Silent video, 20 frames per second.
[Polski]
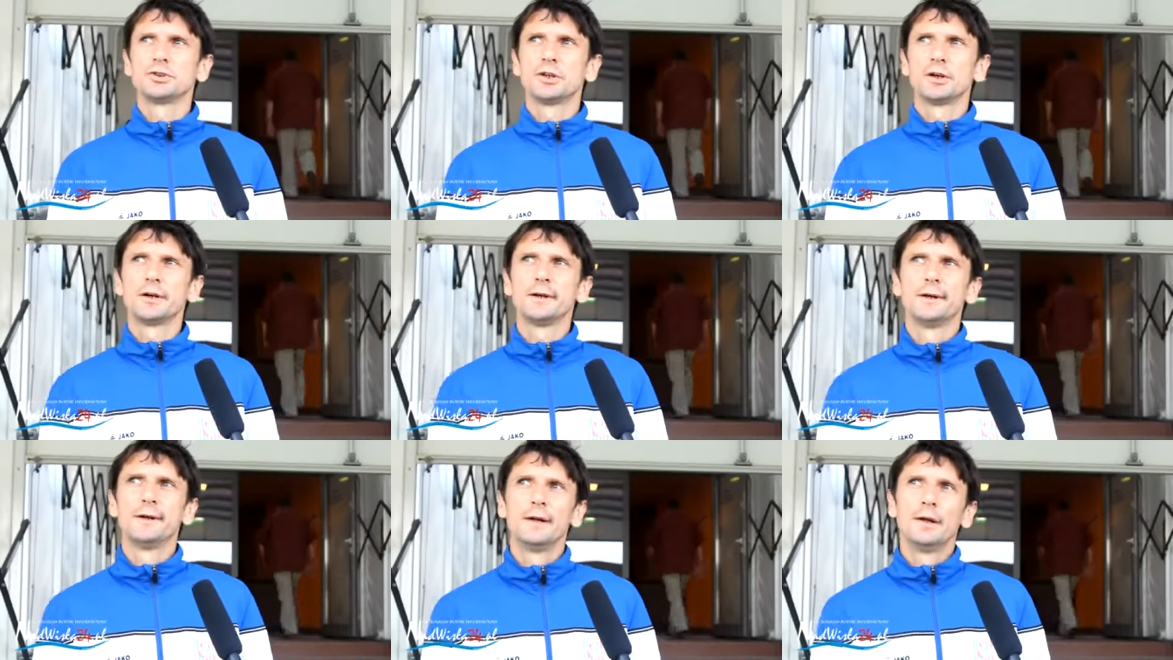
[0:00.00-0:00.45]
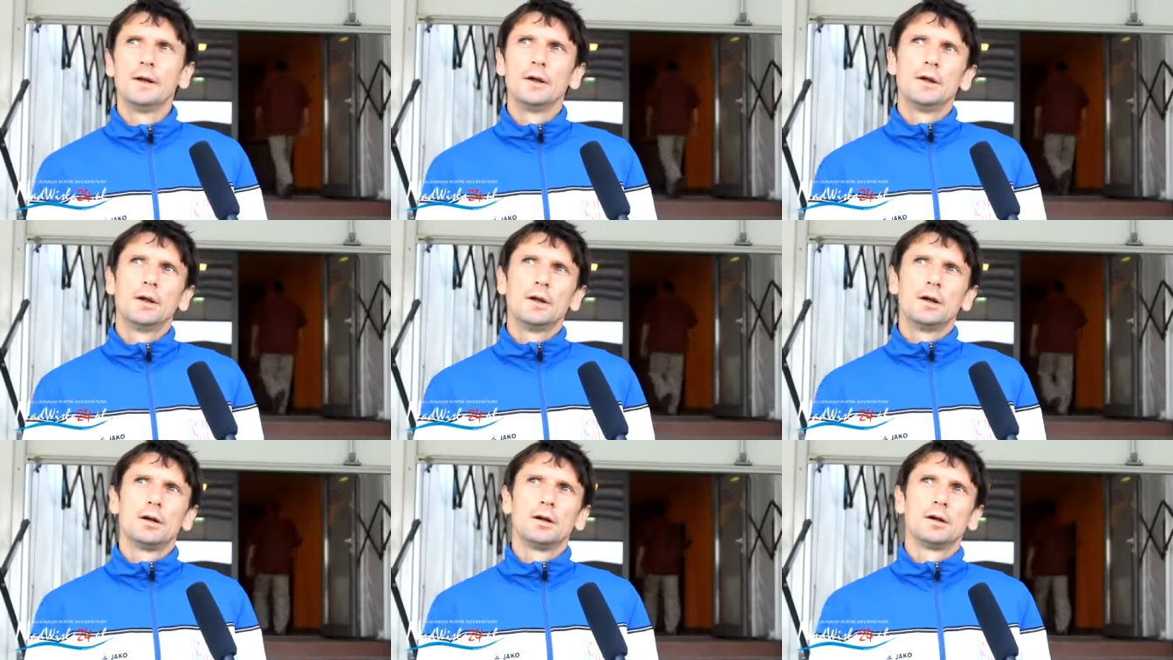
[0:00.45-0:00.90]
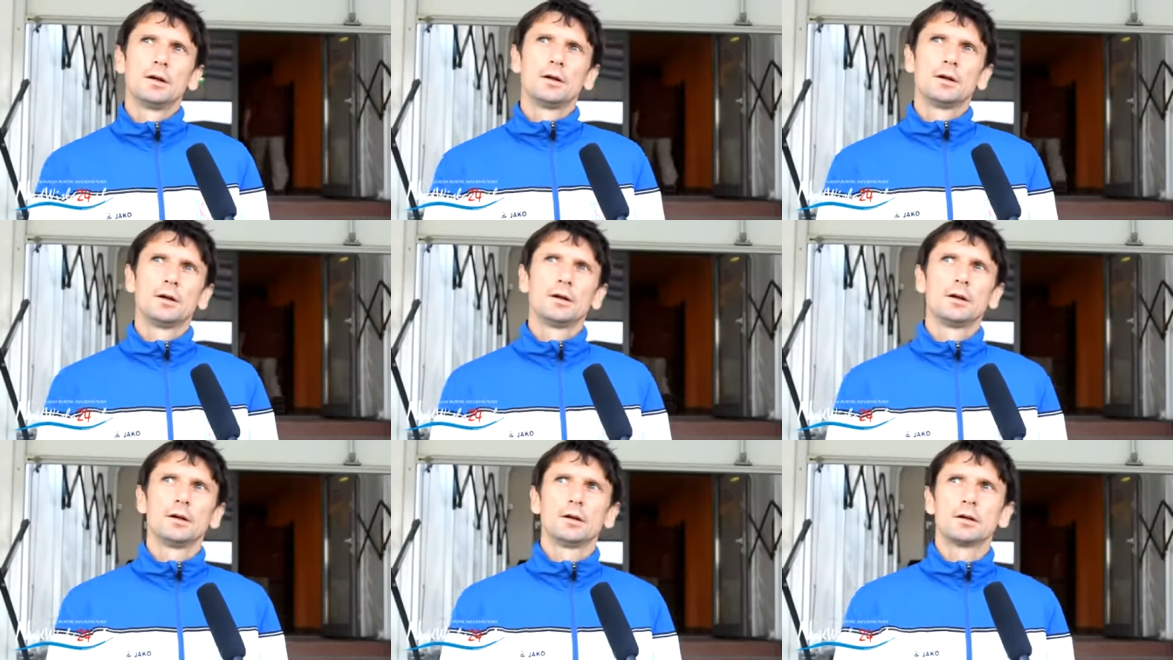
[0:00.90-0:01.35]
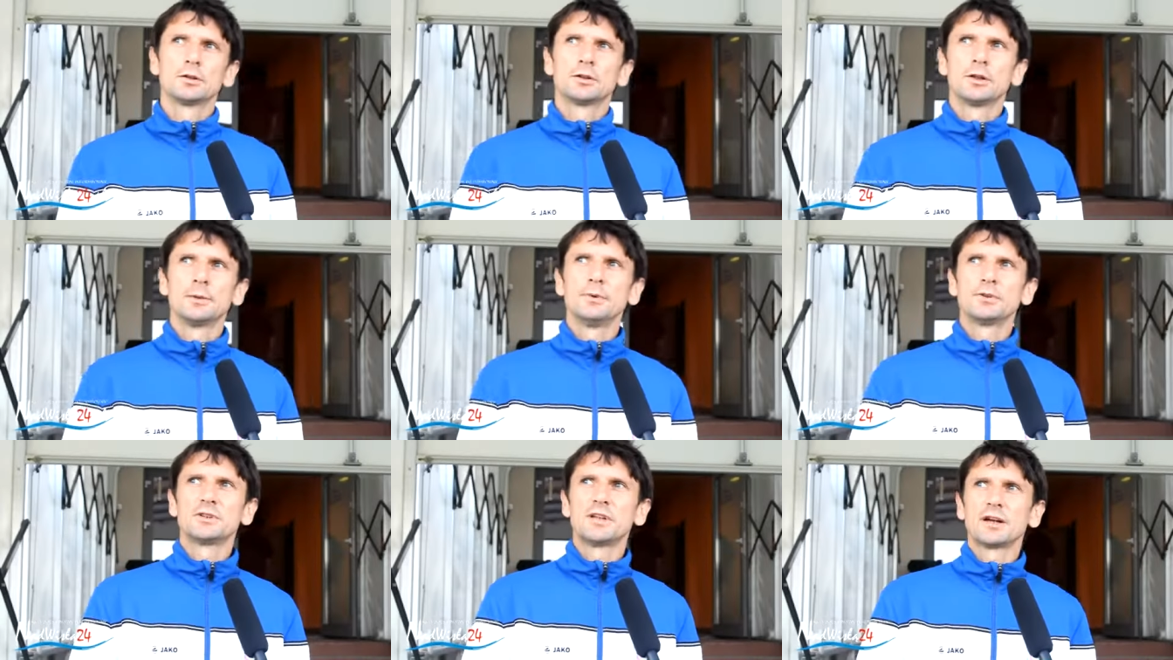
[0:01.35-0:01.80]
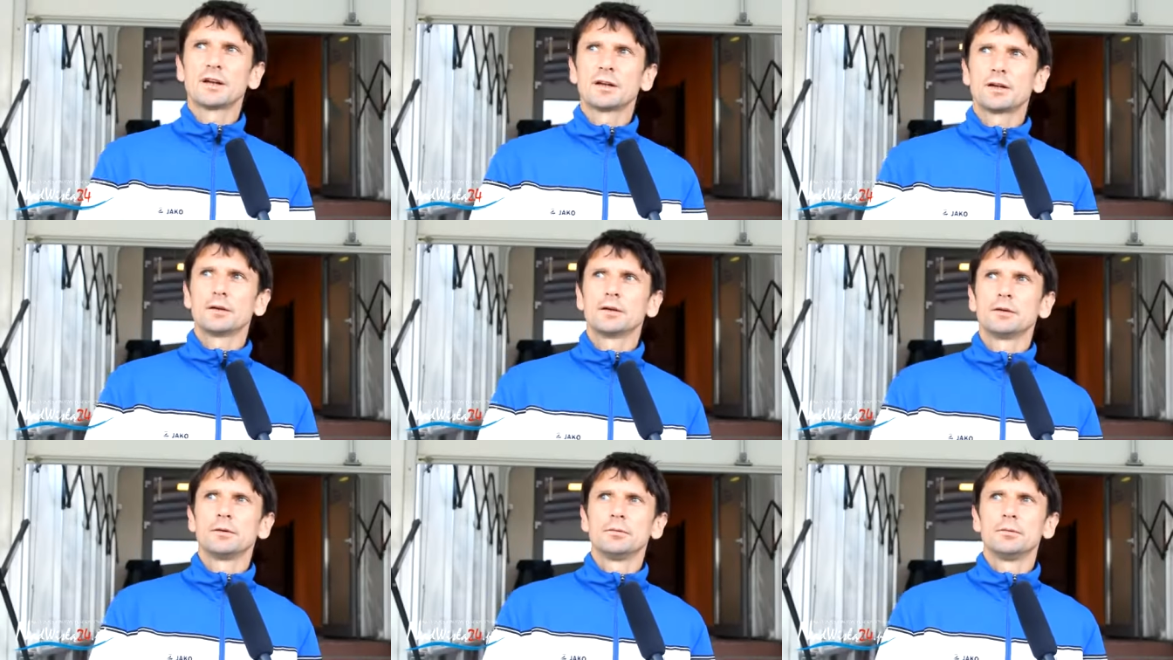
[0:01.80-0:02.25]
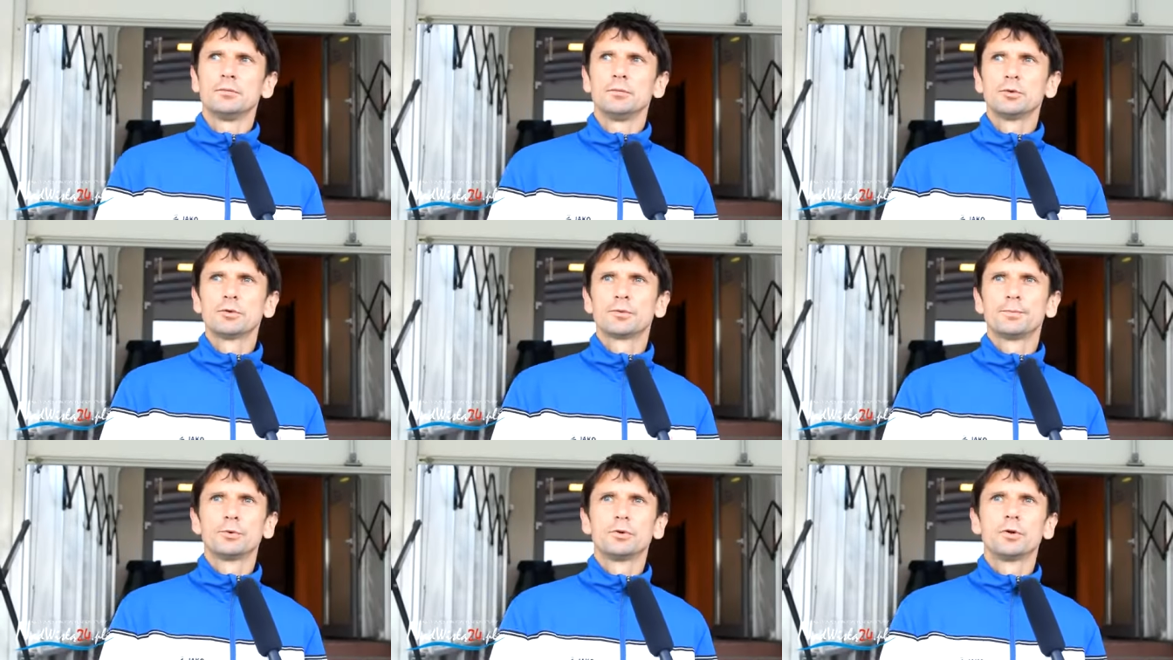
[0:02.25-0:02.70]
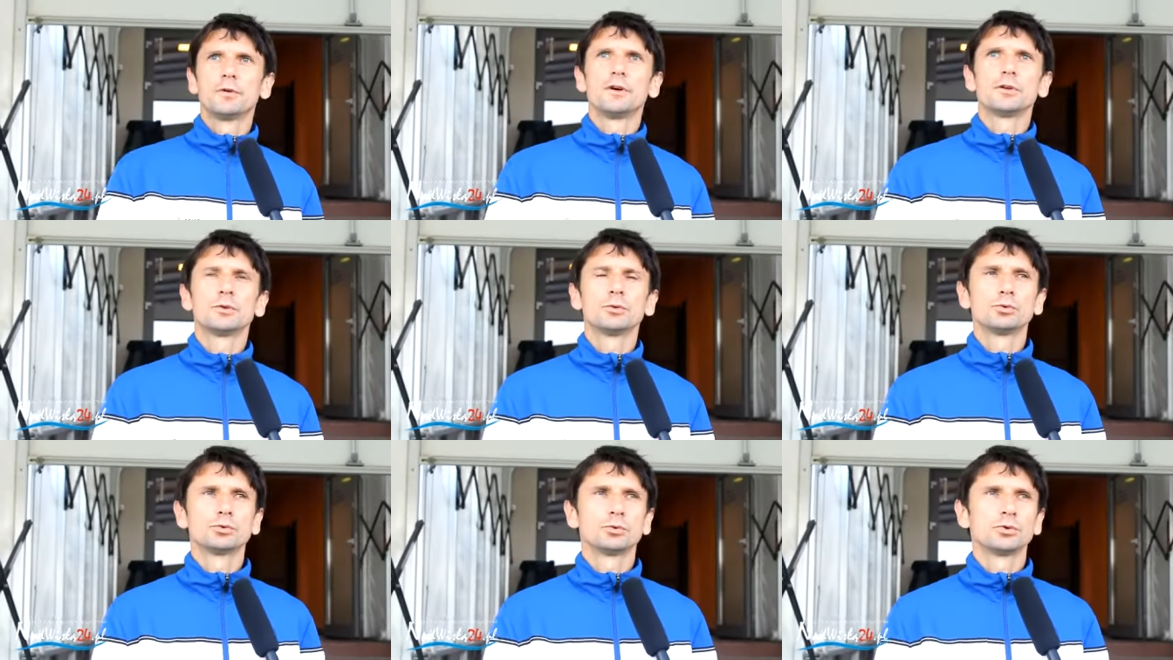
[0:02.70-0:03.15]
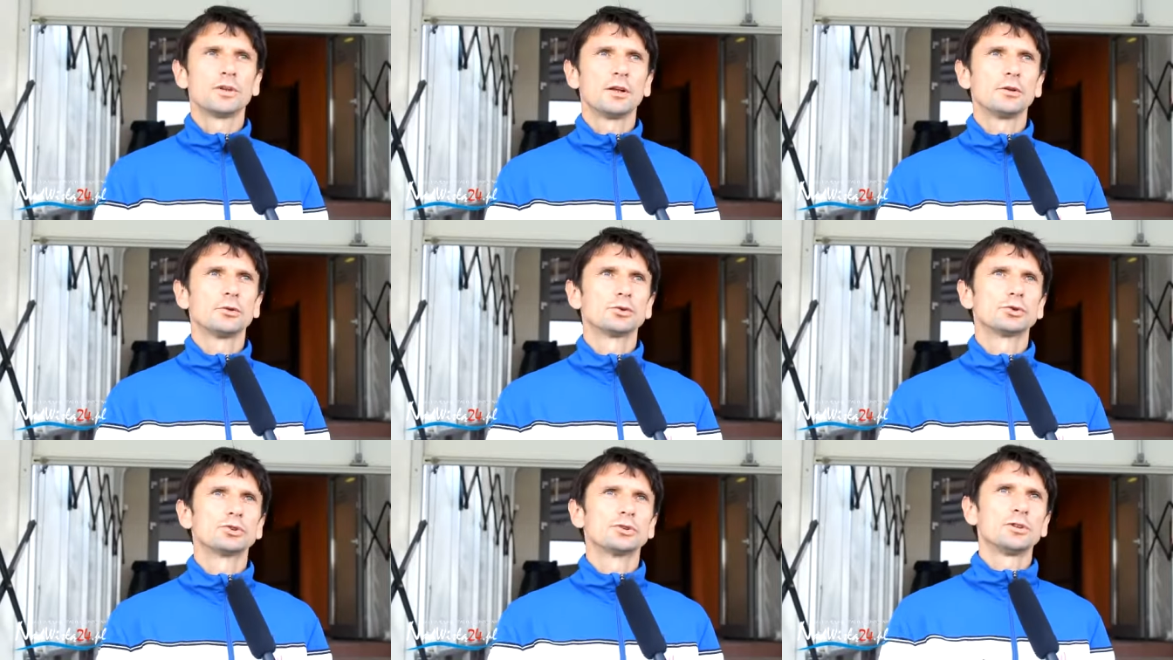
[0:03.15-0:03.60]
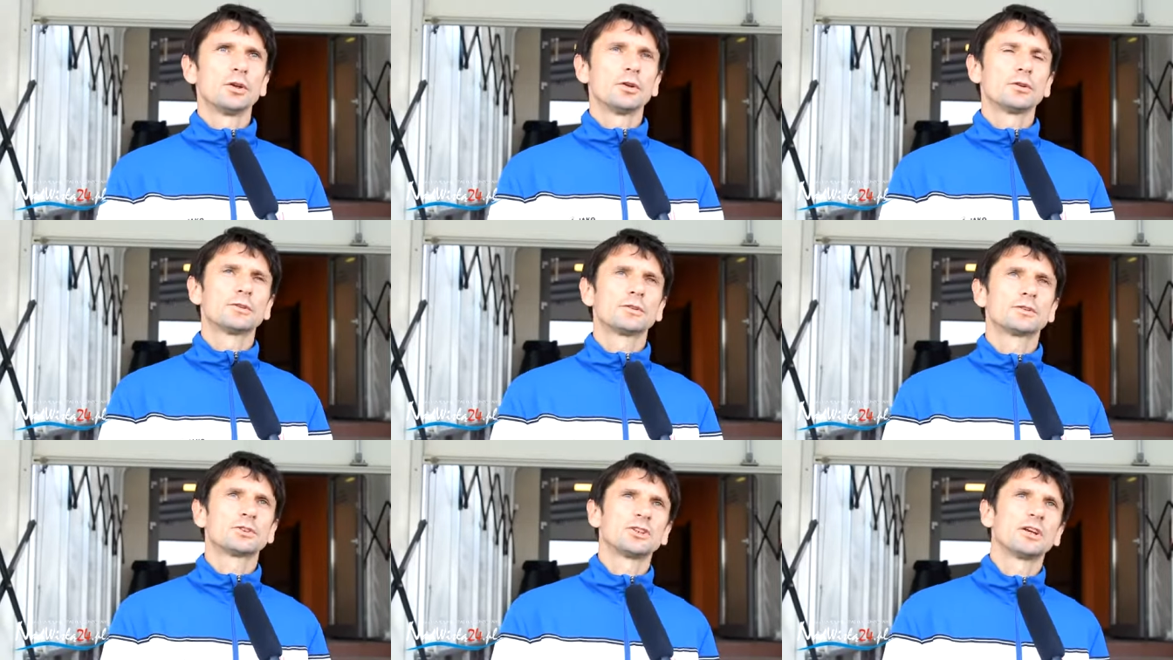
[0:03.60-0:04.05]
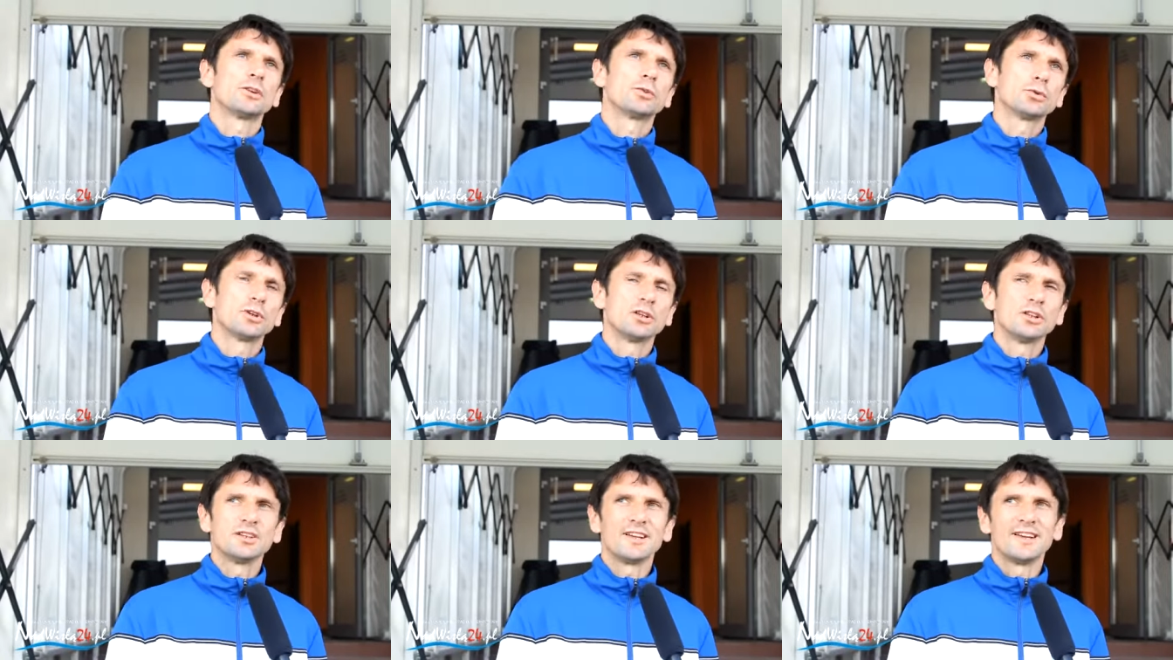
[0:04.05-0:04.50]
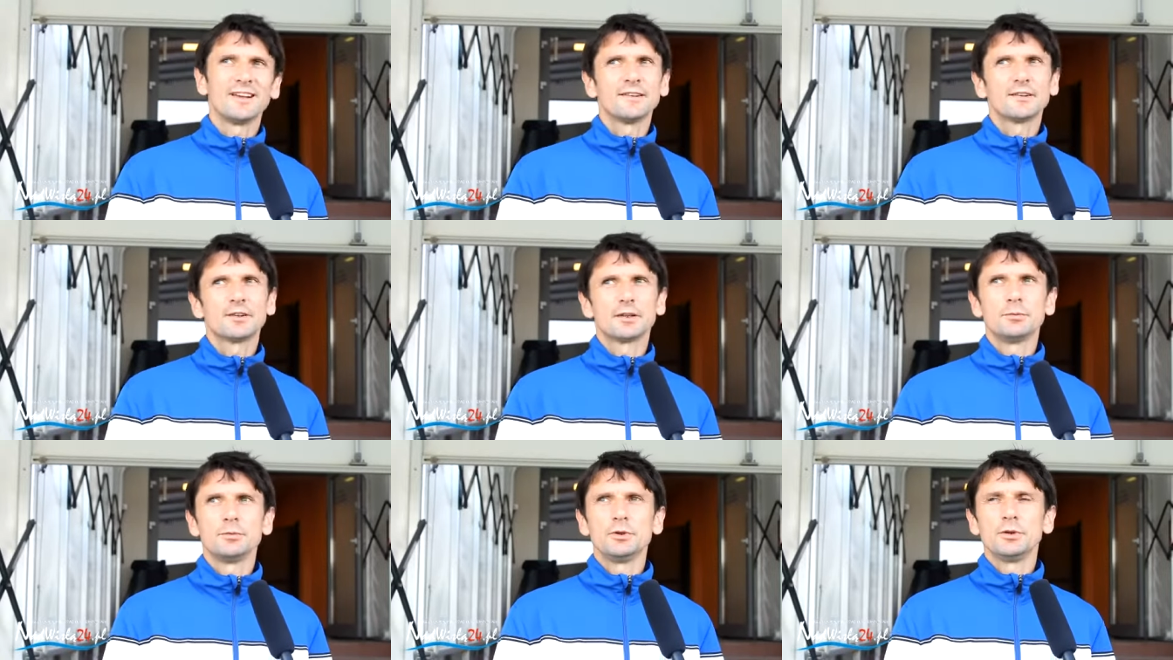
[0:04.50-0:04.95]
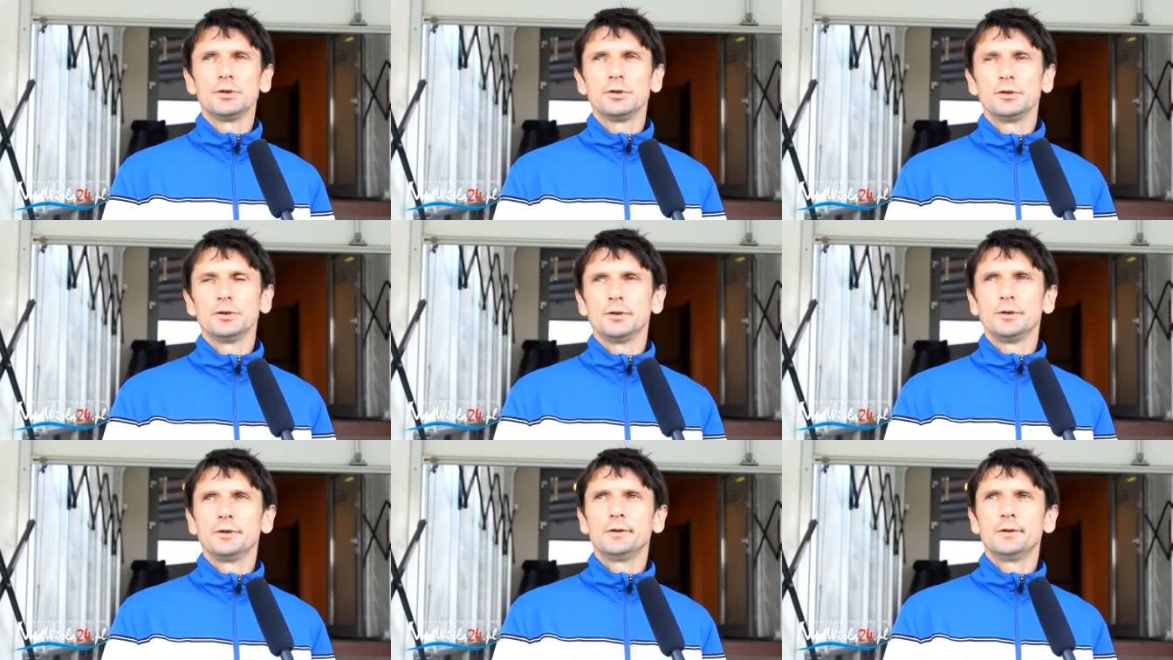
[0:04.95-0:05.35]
że e, gdyby tak e, móc budować tą tutaj drużynę od czasu, kiedy ja jestem i,